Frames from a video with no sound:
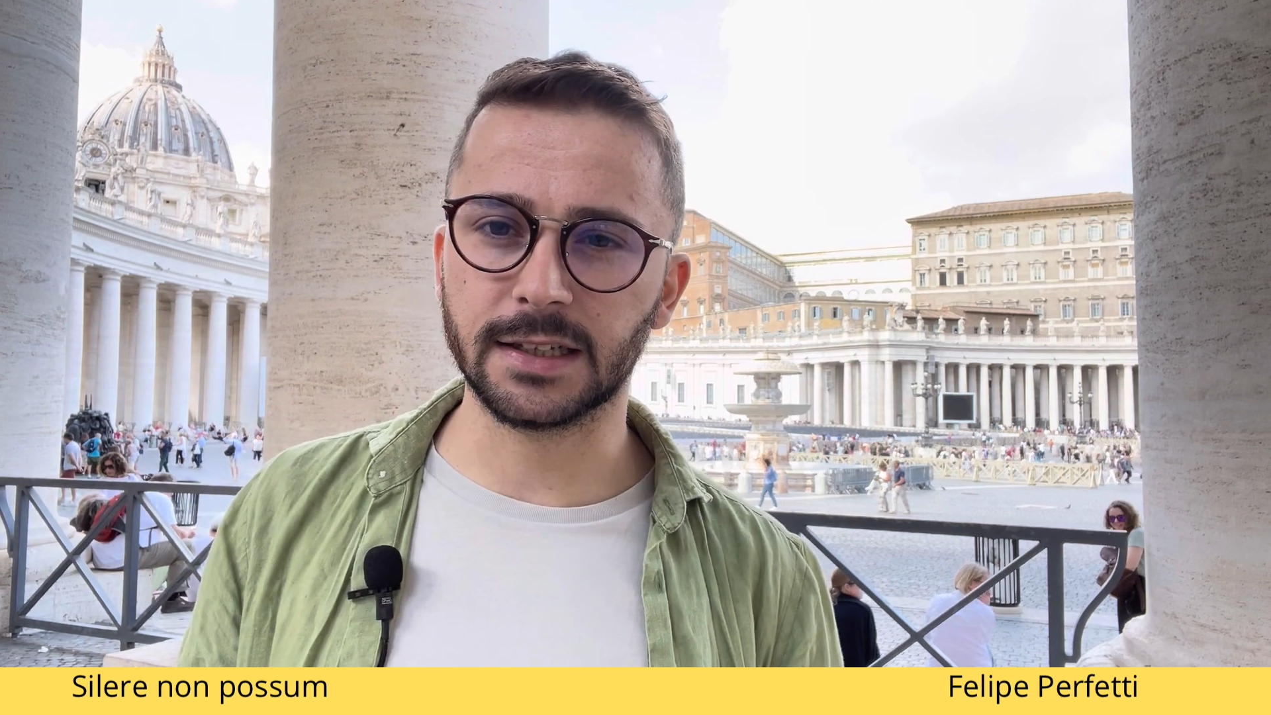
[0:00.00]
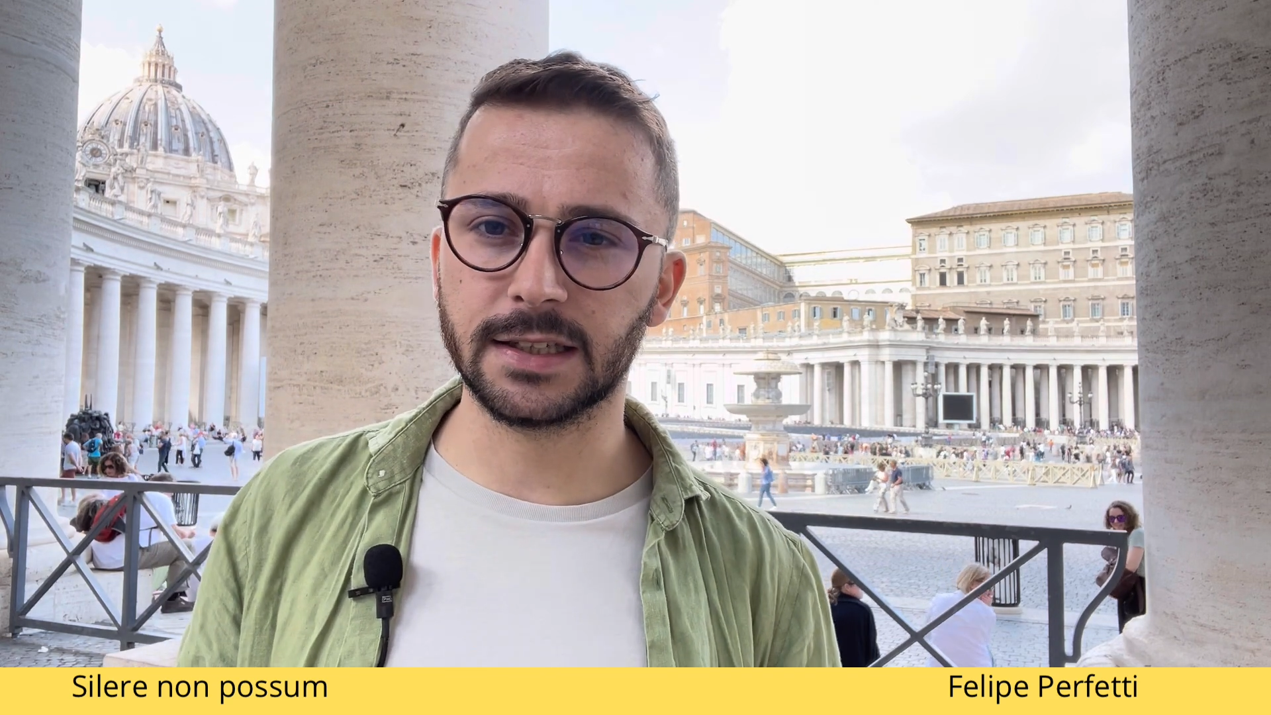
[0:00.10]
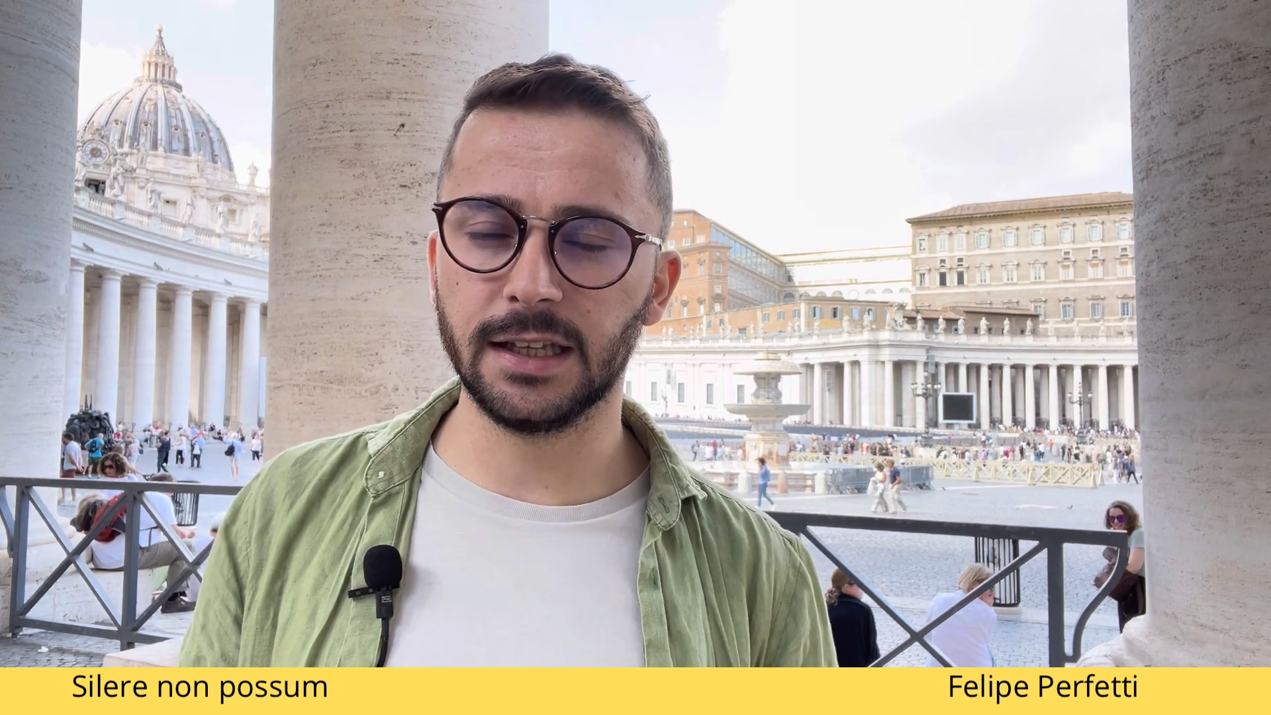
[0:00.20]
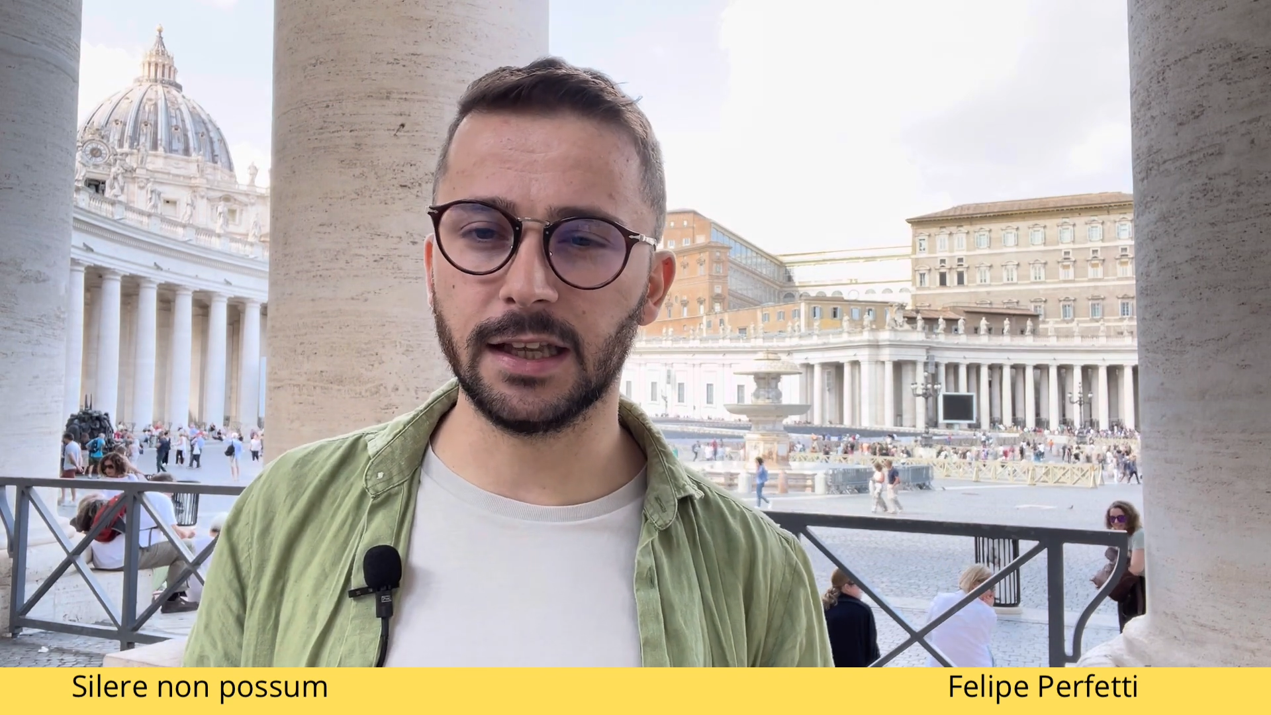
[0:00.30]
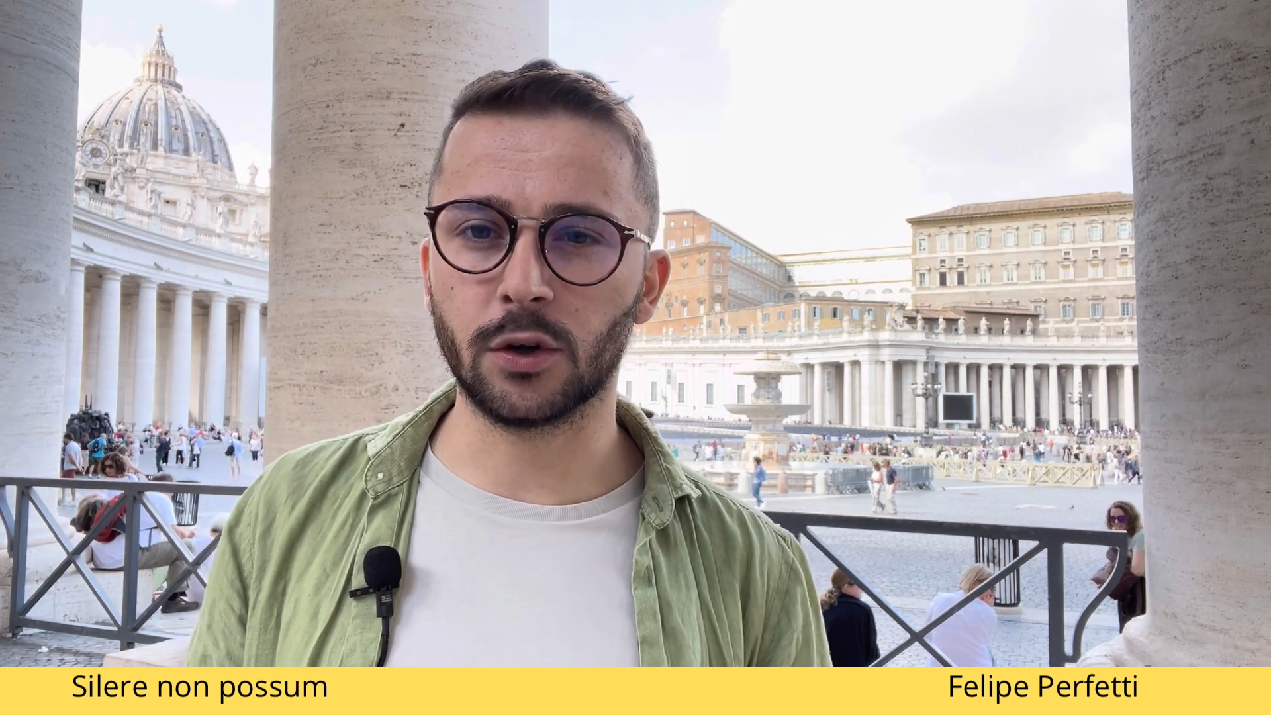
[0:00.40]

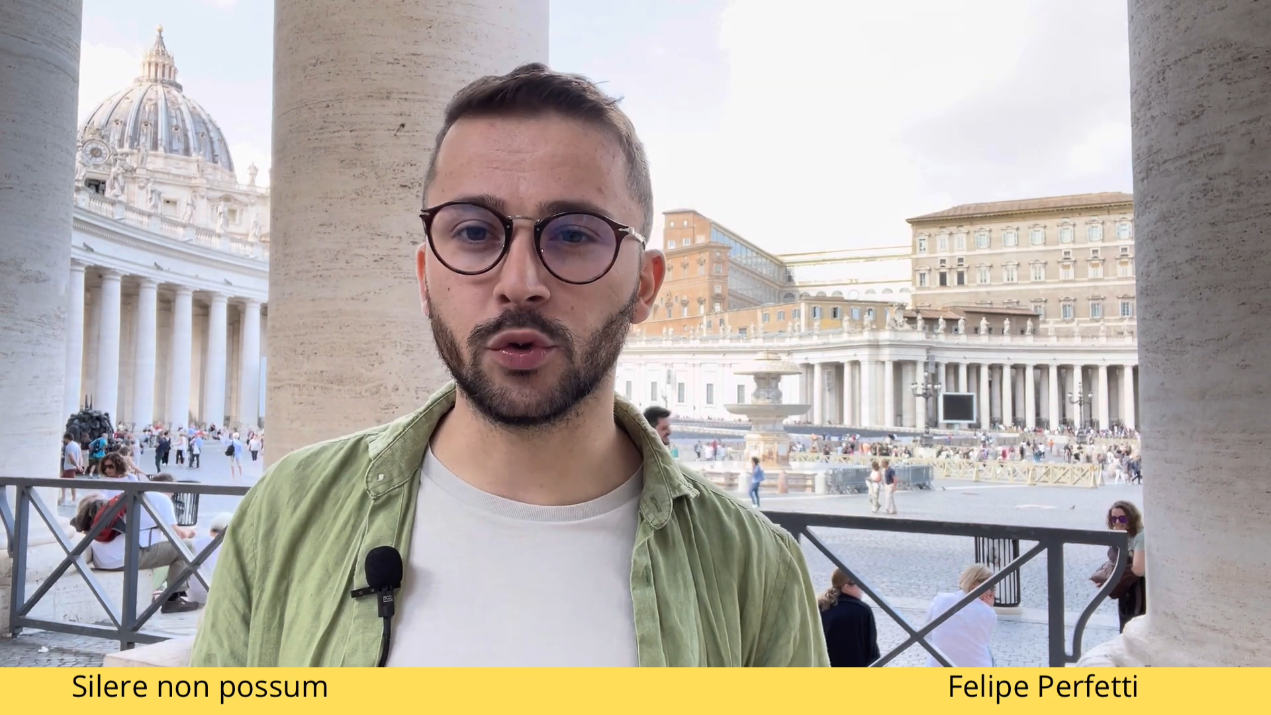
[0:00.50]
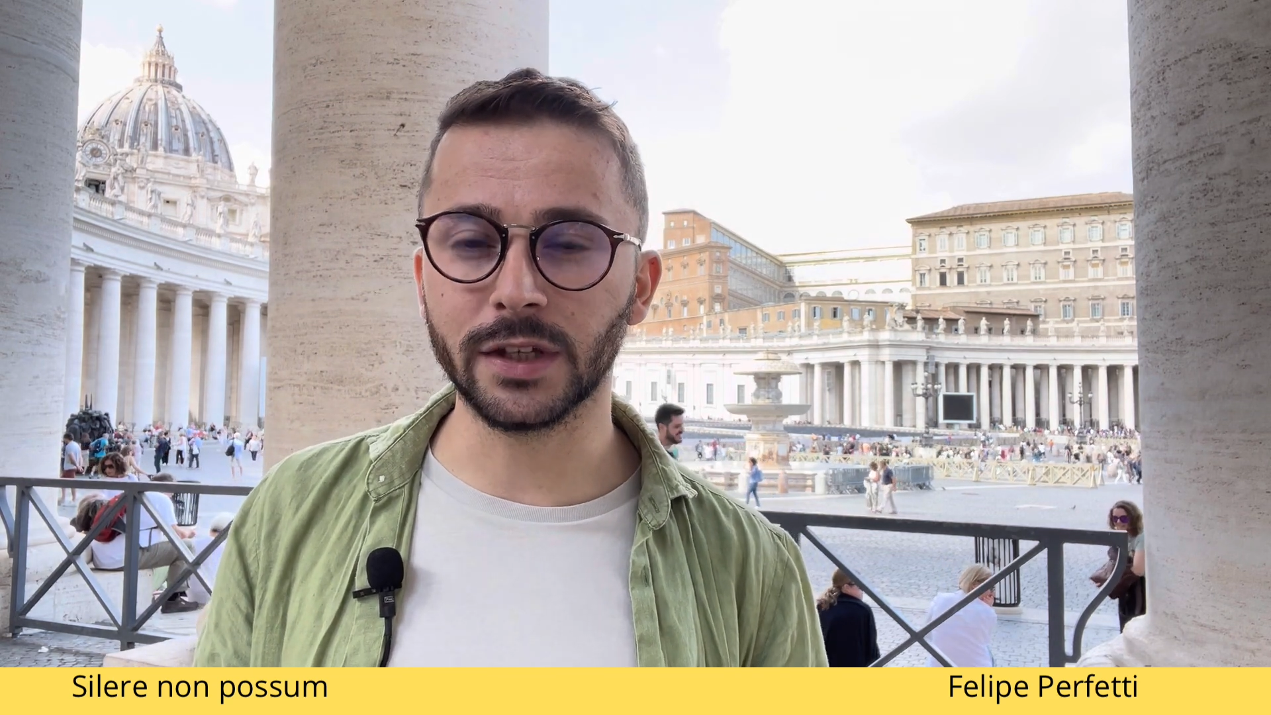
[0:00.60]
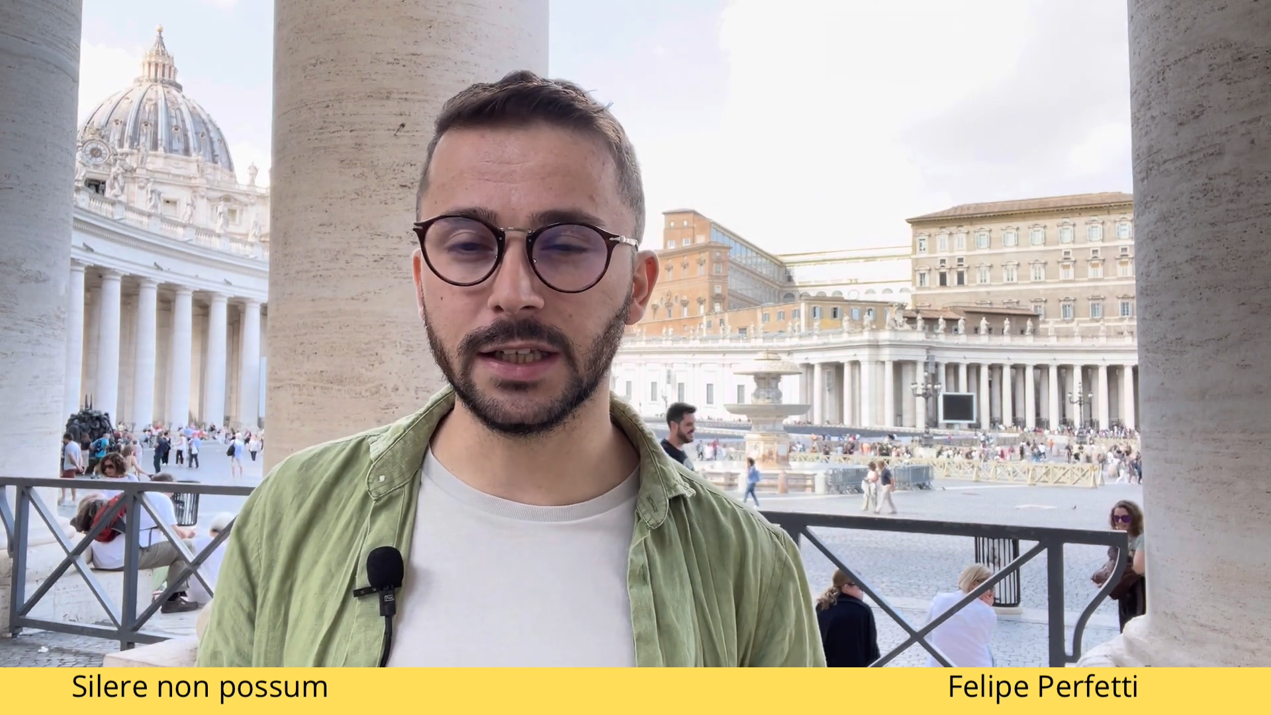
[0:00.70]
Sede con